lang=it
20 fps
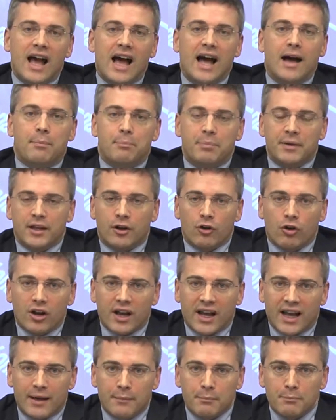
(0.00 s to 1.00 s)
ha però
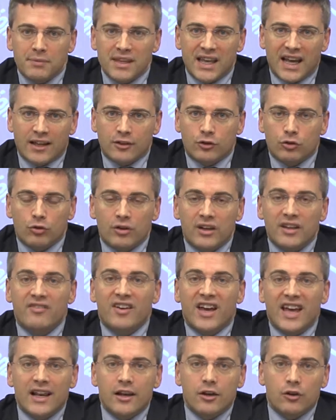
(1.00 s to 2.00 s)
cambiato
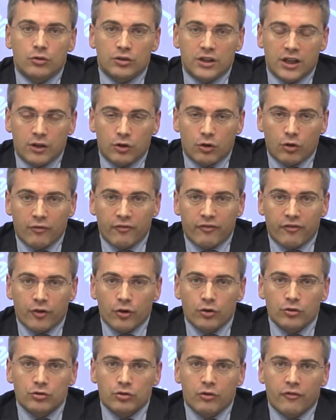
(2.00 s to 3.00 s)
livello del
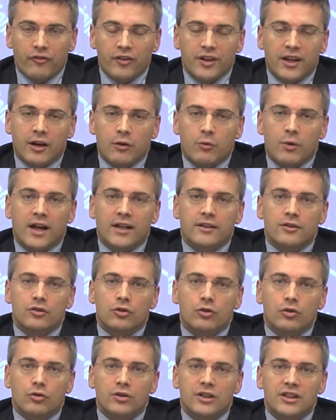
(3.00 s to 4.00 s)
confronto fino a
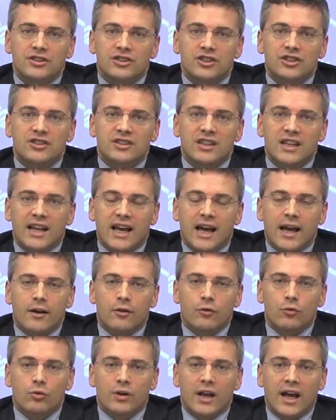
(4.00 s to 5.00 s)
quando non esisterà
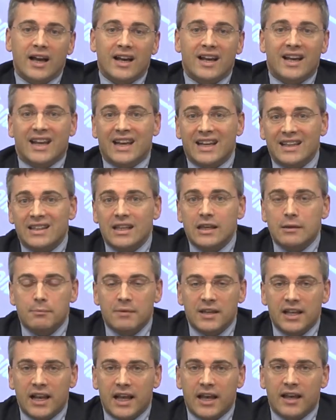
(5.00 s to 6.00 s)
una
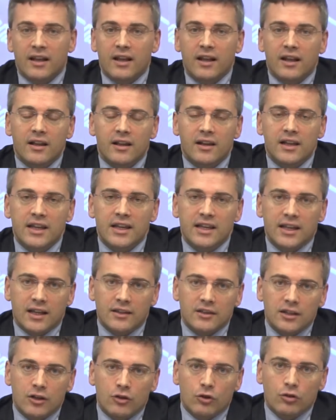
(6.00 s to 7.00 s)
credibile linea
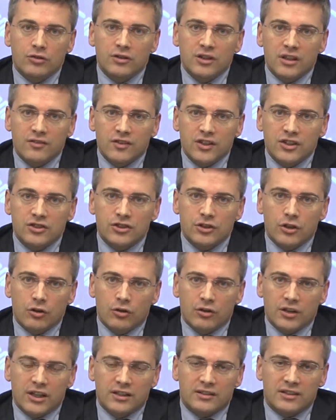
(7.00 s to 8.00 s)
di
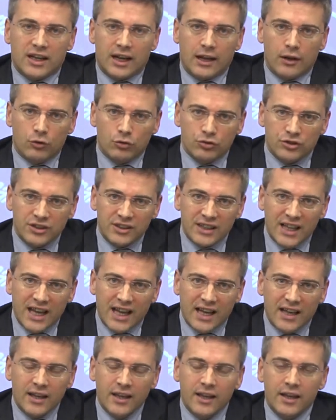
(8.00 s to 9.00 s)
condivisione tra lo
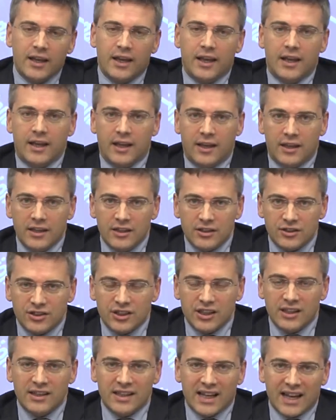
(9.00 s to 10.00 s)
SNA e i
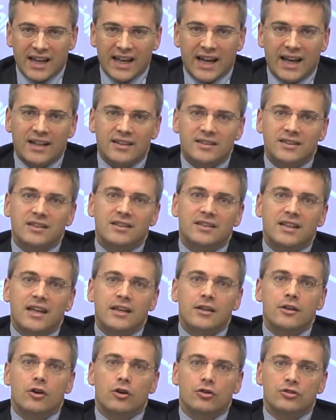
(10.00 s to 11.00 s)
sindacati
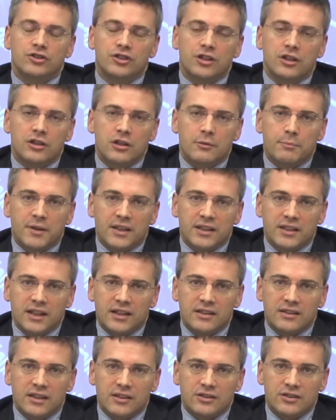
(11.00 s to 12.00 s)
dei nostri
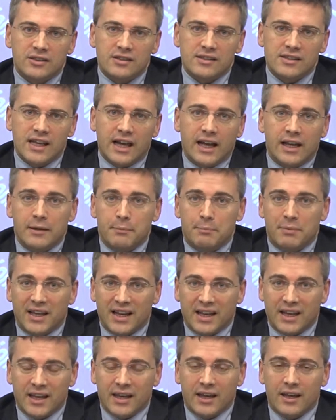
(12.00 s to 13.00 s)
dipendenti agenziali.
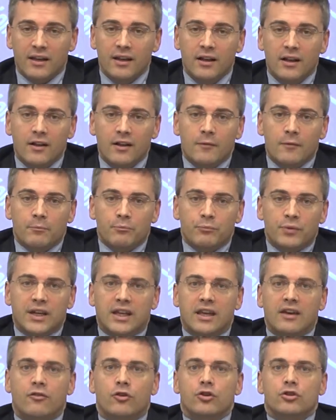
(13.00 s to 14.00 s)
Perché?
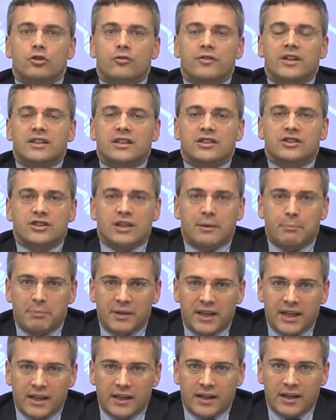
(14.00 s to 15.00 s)
Perché voi dovete
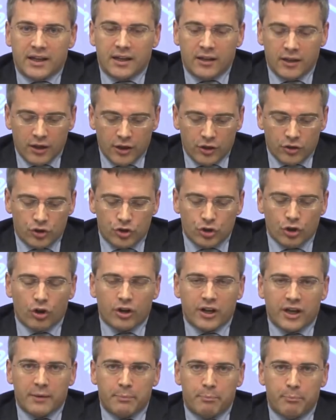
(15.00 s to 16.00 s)
sapere
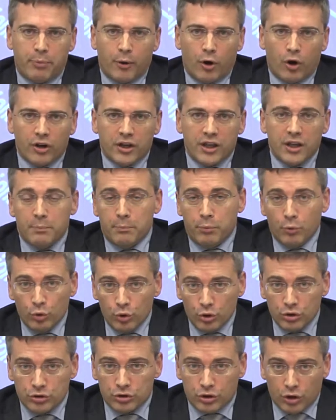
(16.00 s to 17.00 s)
ciò che pochi
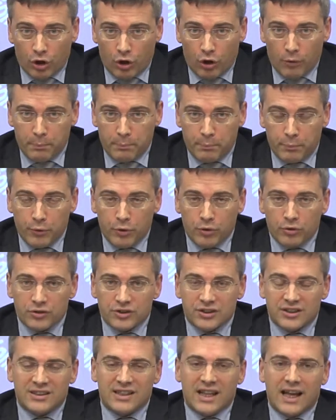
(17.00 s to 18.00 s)
purtroppo
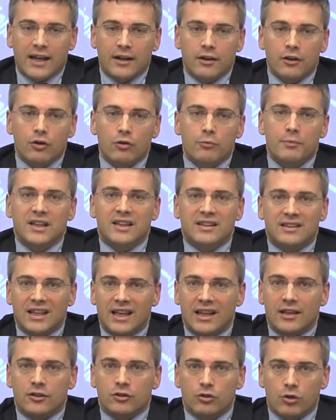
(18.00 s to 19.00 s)
stanno
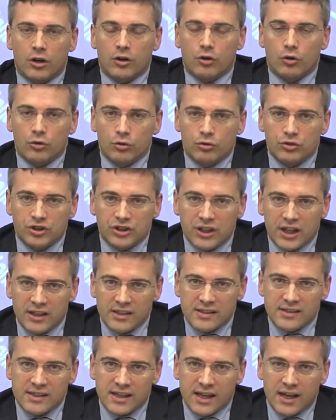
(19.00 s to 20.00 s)
mettendo a
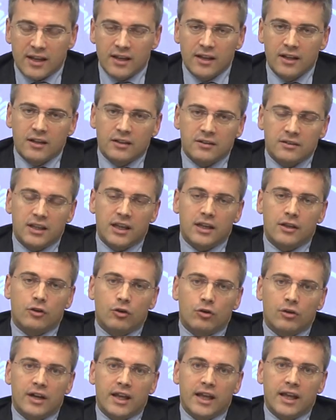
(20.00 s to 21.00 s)
conoscenza dei
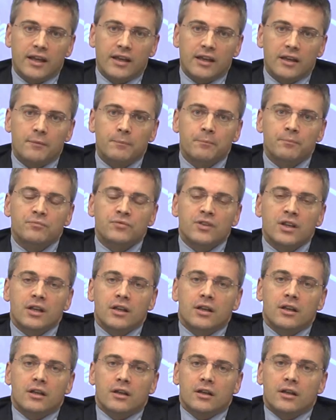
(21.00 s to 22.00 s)
colleghi.
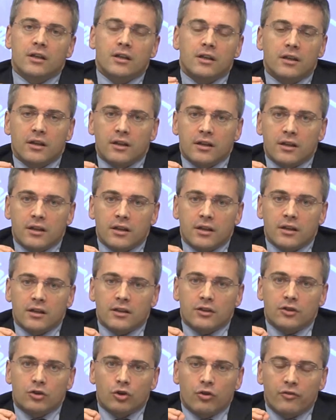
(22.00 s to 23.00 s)

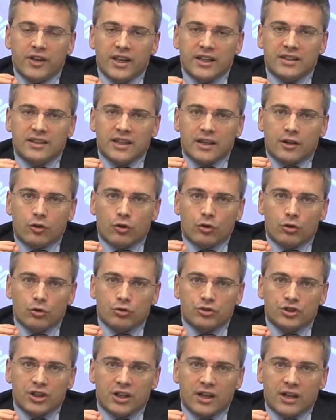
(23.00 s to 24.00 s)
Dovete
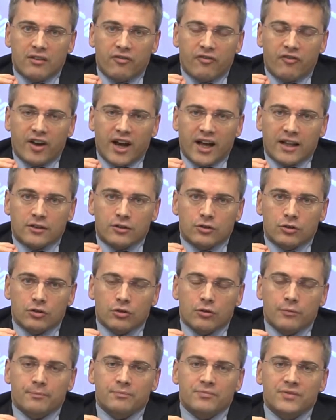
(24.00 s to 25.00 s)
conoscere il
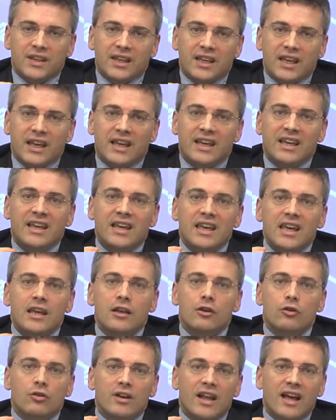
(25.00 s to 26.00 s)
fatto che chi
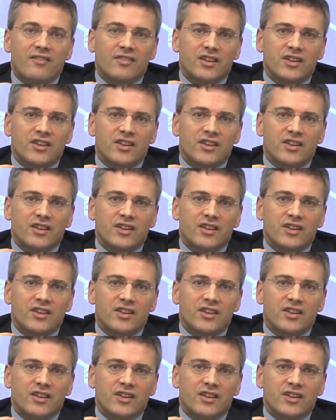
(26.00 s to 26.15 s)
non ha